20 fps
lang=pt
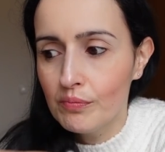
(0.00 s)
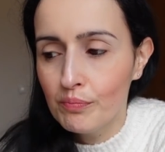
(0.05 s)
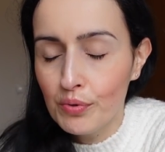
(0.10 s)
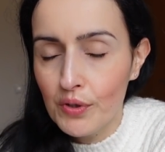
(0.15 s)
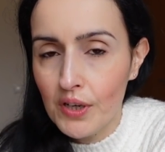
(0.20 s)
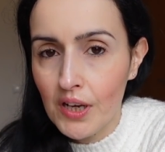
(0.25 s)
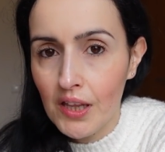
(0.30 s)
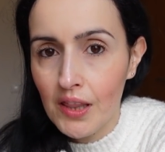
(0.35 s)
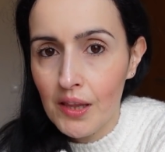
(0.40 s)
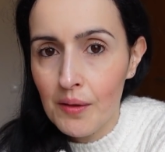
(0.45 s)

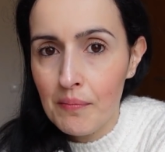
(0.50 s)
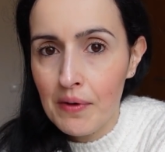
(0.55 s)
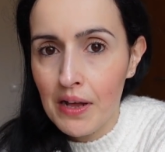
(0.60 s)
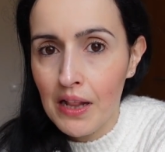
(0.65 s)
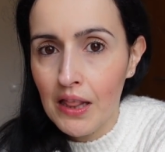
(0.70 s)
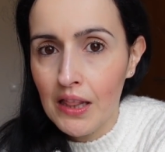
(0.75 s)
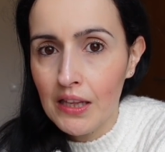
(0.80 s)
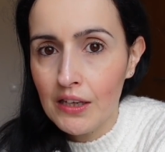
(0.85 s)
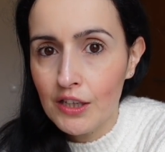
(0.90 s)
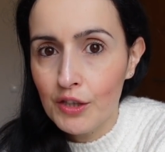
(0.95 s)
por cada
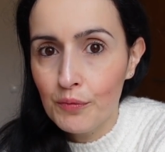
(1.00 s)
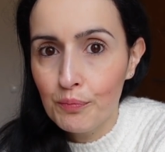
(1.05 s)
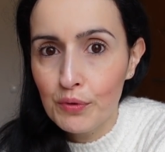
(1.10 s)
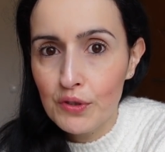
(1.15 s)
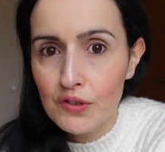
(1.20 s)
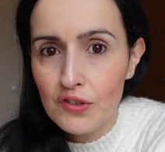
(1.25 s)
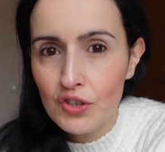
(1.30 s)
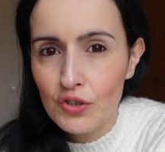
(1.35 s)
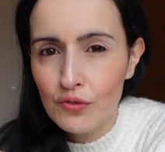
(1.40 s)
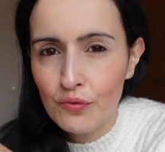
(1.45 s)
mala, que
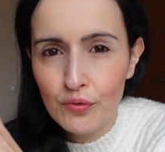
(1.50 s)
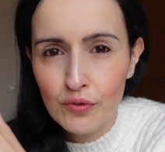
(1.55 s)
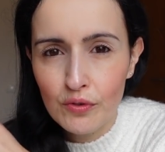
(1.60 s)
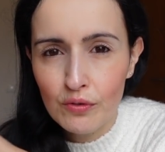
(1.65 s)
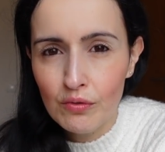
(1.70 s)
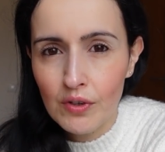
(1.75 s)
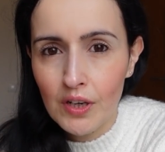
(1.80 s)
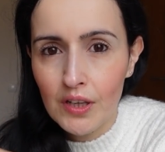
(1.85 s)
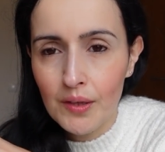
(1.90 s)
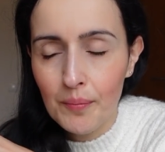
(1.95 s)
depois isto foi
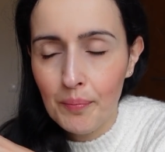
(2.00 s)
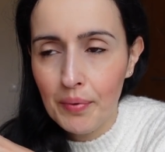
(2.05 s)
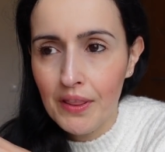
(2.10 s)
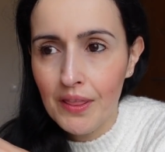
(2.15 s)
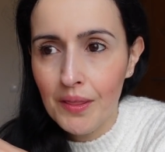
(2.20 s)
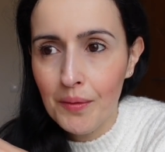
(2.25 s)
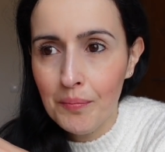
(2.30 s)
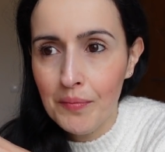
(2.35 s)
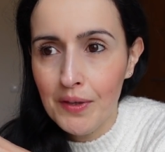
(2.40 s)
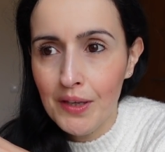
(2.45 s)
durante a
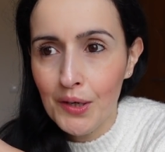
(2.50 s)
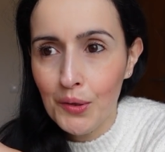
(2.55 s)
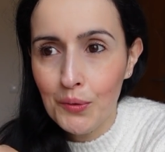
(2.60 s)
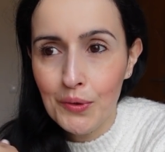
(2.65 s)
pandemia,